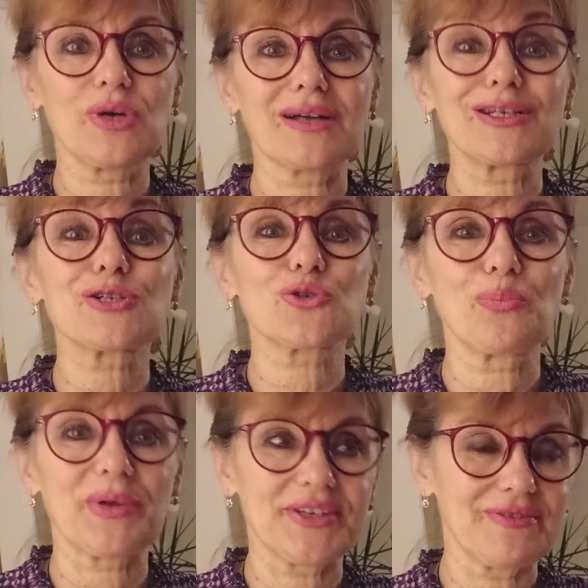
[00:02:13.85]
когда
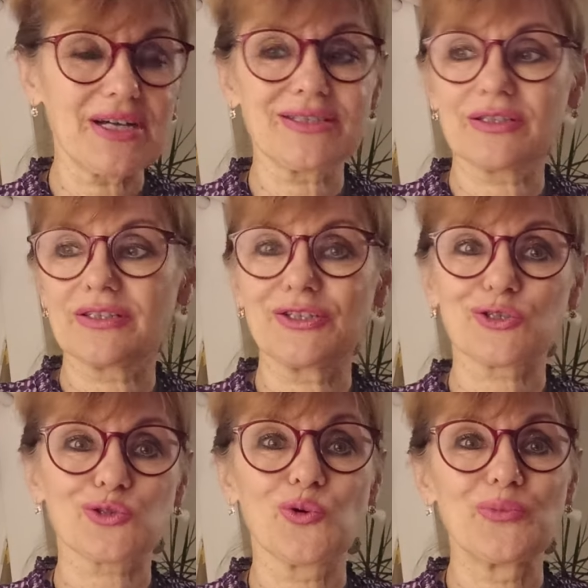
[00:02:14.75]
что подавать, где
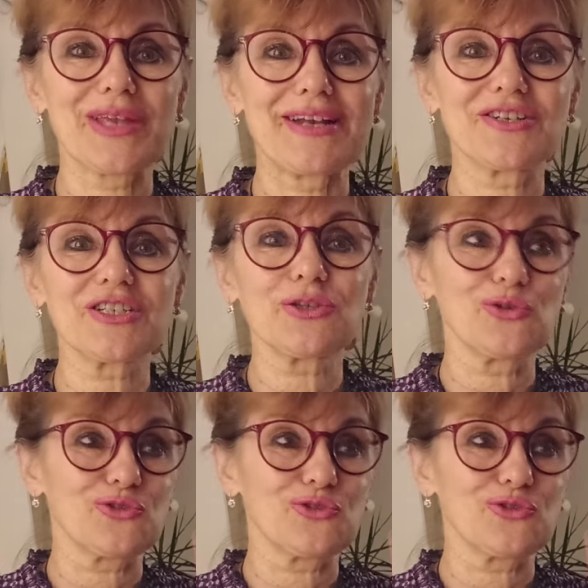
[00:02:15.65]
что у меня лежит.